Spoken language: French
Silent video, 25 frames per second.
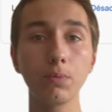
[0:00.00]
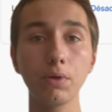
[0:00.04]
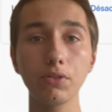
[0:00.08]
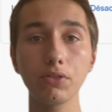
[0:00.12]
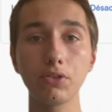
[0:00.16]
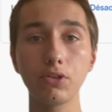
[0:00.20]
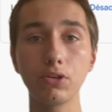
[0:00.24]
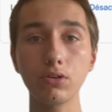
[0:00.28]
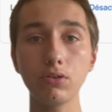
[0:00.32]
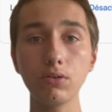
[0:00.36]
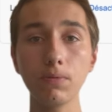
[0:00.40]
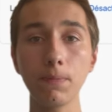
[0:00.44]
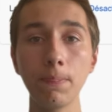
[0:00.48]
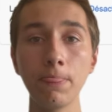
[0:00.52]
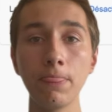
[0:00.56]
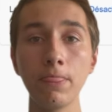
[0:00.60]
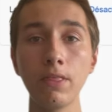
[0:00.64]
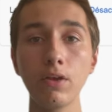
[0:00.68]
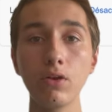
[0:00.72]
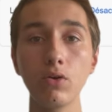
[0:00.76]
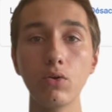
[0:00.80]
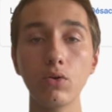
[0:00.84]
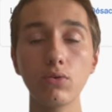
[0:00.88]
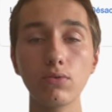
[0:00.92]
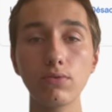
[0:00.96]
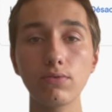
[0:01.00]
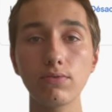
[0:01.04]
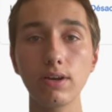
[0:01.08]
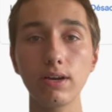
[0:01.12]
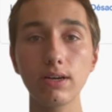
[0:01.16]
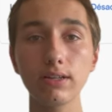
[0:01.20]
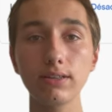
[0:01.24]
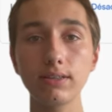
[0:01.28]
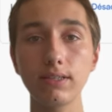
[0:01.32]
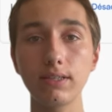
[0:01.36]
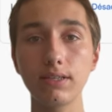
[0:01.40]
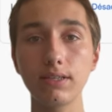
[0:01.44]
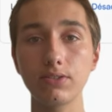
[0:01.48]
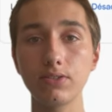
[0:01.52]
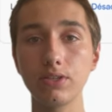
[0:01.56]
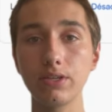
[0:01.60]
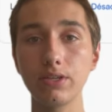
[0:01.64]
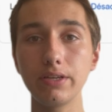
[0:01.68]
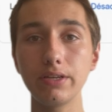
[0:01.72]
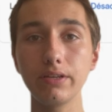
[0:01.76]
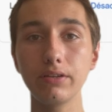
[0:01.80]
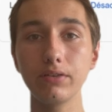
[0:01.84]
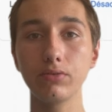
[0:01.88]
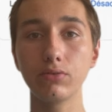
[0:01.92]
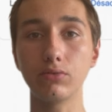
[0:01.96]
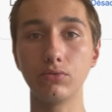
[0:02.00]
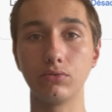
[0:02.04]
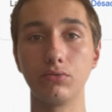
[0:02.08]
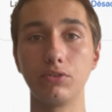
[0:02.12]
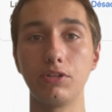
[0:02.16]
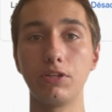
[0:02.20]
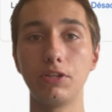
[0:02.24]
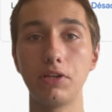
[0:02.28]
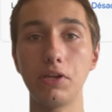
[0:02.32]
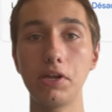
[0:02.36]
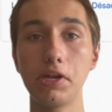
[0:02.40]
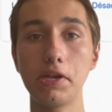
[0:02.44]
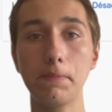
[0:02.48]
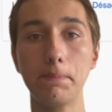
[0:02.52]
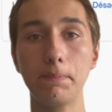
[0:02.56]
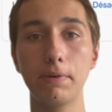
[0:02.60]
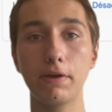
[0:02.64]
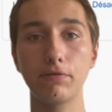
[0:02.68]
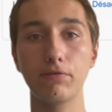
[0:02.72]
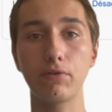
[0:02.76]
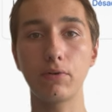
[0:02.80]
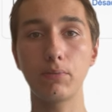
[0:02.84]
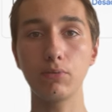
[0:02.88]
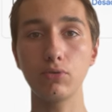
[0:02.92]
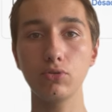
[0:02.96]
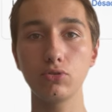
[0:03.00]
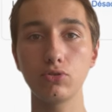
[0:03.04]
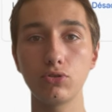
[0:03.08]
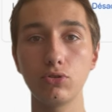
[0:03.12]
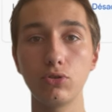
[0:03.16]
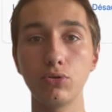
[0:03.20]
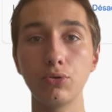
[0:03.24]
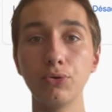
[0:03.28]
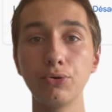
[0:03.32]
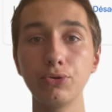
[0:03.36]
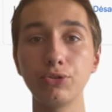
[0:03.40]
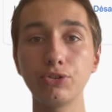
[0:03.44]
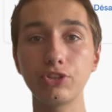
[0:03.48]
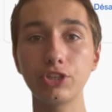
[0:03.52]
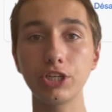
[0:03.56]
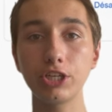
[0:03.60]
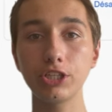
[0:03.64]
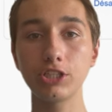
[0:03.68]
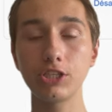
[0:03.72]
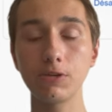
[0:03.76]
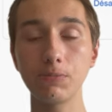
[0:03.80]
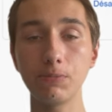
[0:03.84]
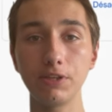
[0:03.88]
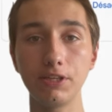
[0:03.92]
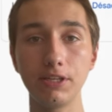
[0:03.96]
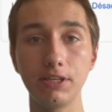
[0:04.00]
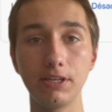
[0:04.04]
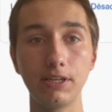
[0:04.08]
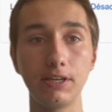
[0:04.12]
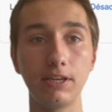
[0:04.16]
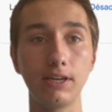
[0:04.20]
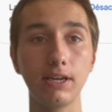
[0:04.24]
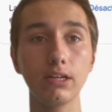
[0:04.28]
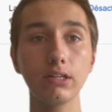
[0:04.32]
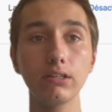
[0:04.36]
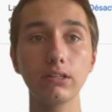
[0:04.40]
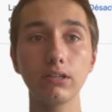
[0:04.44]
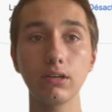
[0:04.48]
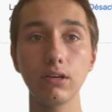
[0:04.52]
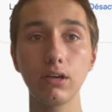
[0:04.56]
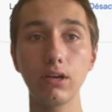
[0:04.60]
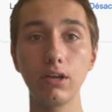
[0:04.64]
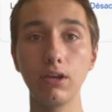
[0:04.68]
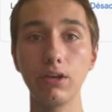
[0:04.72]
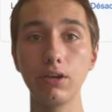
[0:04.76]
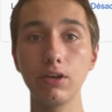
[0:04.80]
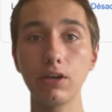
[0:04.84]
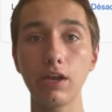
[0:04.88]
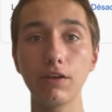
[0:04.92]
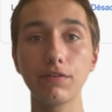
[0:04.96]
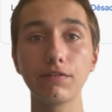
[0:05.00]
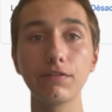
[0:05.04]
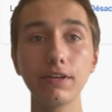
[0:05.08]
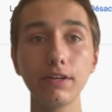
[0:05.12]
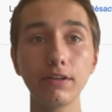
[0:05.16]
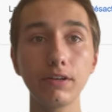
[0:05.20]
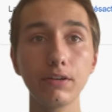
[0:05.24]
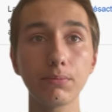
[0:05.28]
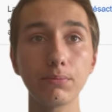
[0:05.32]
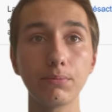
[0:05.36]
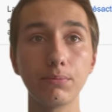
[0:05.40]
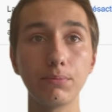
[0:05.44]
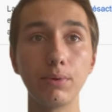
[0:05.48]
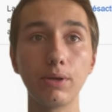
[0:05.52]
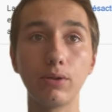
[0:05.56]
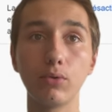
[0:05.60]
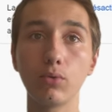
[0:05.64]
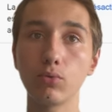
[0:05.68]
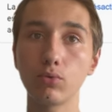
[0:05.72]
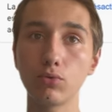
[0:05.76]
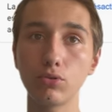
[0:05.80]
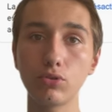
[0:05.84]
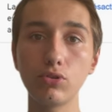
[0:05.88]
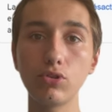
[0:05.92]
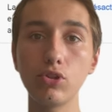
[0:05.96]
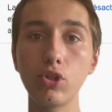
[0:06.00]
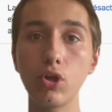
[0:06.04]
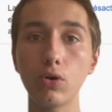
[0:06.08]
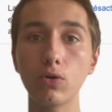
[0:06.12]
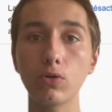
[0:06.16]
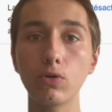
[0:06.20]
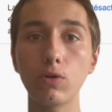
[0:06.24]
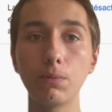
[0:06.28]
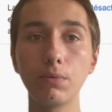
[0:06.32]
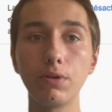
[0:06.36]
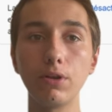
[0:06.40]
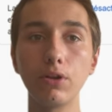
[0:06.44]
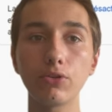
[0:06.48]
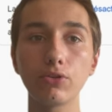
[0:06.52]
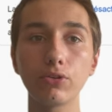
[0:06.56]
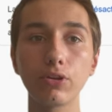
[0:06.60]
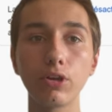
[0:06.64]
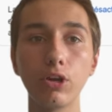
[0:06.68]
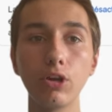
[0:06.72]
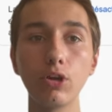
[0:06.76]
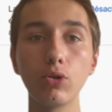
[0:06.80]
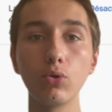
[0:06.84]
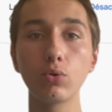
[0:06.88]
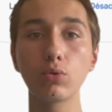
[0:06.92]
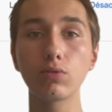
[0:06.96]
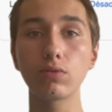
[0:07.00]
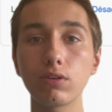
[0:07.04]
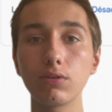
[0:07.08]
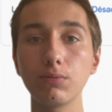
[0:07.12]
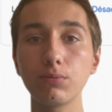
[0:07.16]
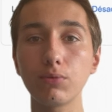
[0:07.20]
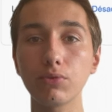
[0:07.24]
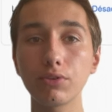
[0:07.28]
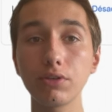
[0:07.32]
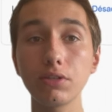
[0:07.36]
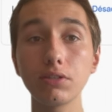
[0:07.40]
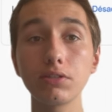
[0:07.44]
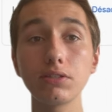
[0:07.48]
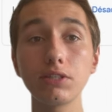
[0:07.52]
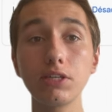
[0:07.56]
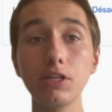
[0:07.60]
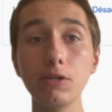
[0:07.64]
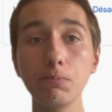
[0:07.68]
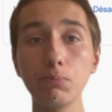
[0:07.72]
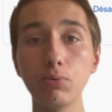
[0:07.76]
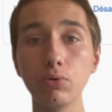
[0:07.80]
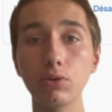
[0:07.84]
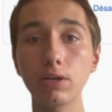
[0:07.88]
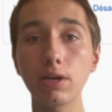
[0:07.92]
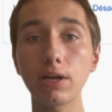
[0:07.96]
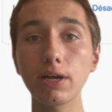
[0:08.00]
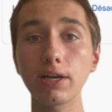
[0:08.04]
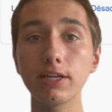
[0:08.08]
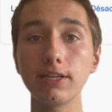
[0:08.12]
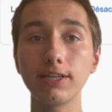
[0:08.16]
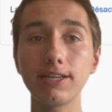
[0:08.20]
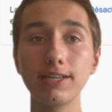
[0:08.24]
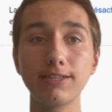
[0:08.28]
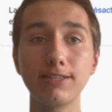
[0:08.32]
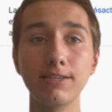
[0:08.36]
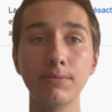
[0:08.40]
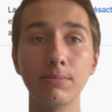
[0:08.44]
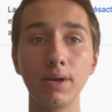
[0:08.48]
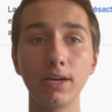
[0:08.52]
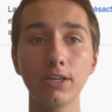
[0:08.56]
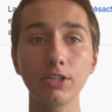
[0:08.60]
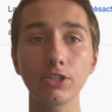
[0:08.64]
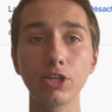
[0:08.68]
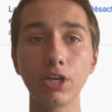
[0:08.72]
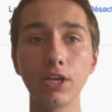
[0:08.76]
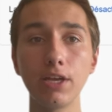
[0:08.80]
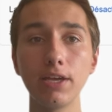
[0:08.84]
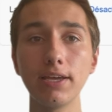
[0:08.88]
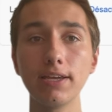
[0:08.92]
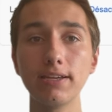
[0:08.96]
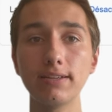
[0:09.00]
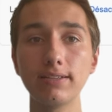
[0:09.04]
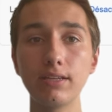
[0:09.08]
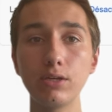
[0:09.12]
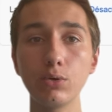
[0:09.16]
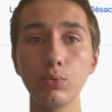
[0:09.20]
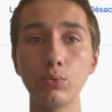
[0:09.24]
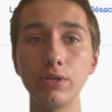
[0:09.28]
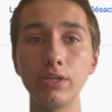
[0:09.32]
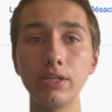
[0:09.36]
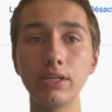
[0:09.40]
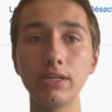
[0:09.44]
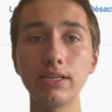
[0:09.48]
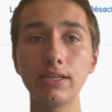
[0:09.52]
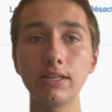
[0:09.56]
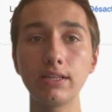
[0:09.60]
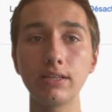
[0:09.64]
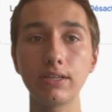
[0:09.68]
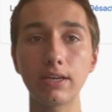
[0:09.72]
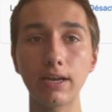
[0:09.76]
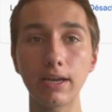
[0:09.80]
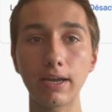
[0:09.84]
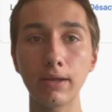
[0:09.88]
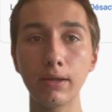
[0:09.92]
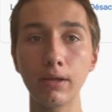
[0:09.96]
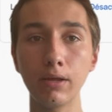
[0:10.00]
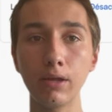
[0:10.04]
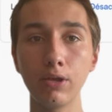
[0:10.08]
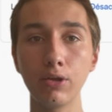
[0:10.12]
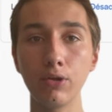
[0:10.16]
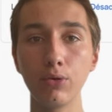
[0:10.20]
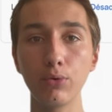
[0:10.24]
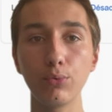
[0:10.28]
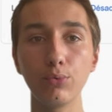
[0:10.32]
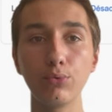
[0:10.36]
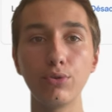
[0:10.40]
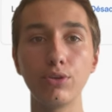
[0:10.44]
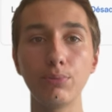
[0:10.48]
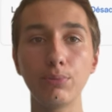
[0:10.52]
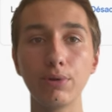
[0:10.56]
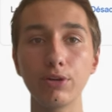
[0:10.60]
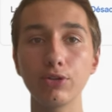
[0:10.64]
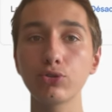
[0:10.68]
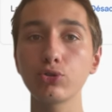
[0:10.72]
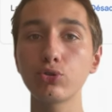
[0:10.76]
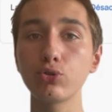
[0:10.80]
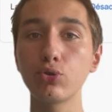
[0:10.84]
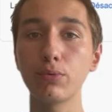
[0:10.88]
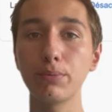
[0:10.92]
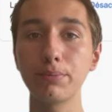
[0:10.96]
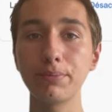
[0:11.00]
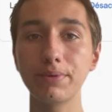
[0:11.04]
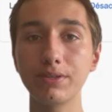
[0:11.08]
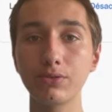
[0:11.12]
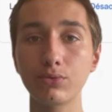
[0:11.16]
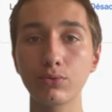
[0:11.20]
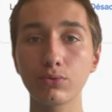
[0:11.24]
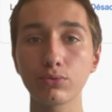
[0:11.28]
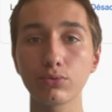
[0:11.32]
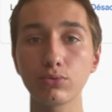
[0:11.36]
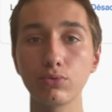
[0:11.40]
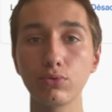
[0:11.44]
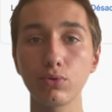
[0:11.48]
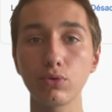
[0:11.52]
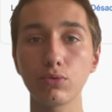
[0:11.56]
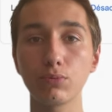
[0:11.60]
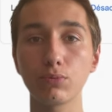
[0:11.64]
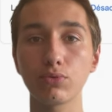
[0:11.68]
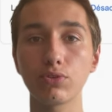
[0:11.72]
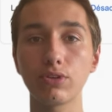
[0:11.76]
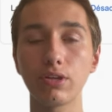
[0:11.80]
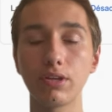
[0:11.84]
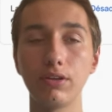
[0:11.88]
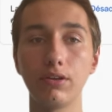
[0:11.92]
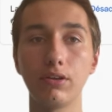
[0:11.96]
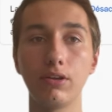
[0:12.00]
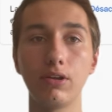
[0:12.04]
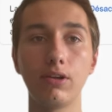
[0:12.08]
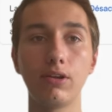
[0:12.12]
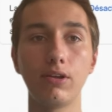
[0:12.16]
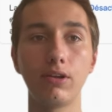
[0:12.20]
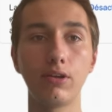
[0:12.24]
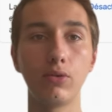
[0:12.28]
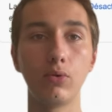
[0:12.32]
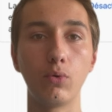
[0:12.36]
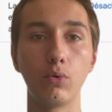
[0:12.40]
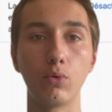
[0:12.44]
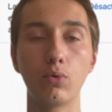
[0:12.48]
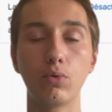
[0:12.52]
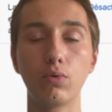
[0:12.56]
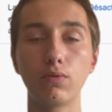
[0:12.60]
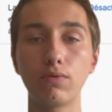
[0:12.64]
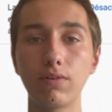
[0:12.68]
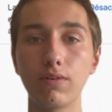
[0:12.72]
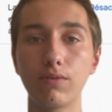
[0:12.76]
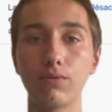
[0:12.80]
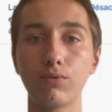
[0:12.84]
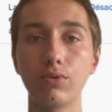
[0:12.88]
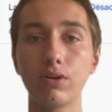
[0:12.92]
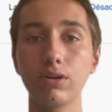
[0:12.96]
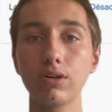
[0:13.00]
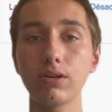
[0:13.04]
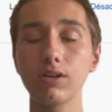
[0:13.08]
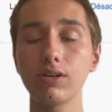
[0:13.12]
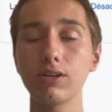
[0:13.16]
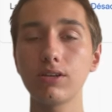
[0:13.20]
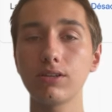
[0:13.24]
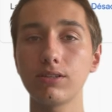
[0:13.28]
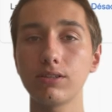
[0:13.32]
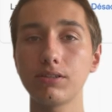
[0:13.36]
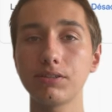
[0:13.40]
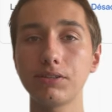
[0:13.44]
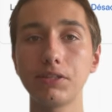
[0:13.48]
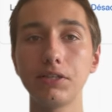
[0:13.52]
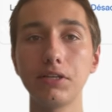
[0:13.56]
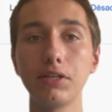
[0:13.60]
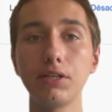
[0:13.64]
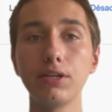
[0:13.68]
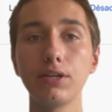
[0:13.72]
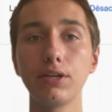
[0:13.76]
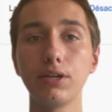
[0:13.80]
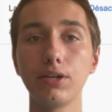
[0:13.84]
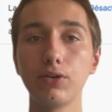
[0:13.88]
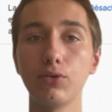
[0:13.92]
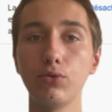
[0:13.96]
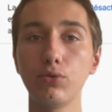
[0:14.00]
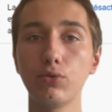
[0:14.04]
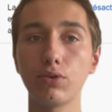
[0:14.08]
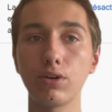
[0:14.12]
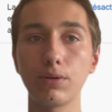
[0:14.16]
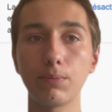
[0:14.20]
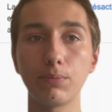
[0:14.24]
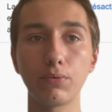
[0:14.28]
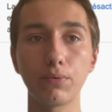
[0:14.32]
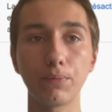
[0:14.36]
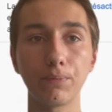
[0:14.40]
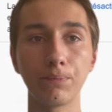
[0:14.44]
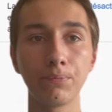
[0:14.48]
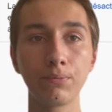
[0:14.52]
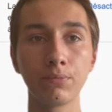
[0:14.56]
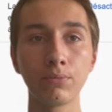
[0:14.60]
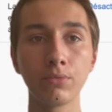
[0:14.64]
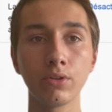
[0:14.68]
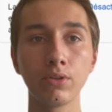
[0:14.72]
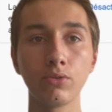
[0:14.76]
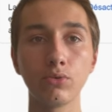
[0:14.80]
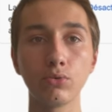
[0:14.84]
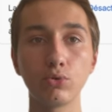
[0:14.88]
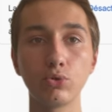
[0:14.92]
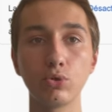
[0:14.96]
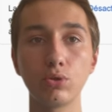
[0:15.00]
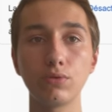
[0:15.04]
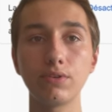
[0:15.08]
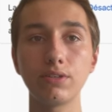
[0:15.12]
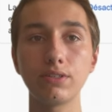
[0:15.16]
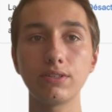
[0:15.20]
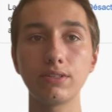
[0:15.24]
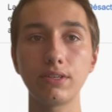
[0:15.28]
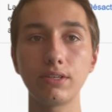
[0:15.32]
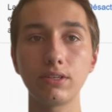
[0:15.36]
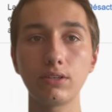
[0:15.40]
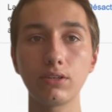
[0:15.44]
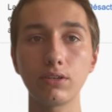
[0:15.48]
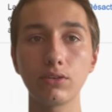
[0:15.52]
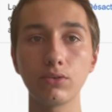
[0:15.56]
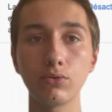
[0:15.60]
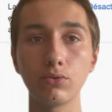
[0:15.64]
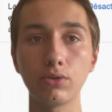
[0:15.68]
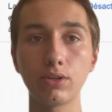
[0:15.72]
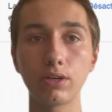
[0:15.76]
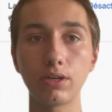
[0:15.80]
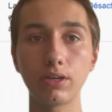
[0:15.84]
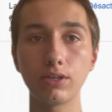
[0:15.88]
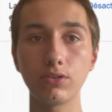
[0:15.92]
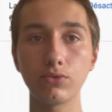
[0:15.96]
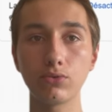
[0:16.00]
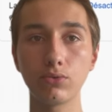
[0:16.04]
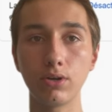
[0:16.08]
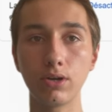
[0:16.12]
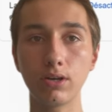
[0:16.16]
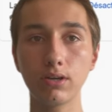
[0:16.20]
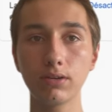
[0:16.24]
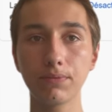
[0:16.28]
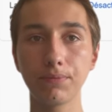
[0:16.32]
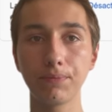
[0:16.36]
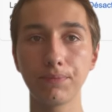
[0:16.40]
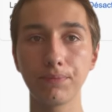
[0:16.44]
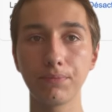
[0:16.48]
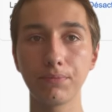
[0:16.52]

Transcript: maintenant, on va tester donc, les performances de ChatGPT 4 avec ben, dans copilote. Donc demander s'il peut créer des images et si oui, qu'il crée une image de maison sur une montagne. Donc on va voir ce qu'il nous répond. Donc je vais essayer de créer cela.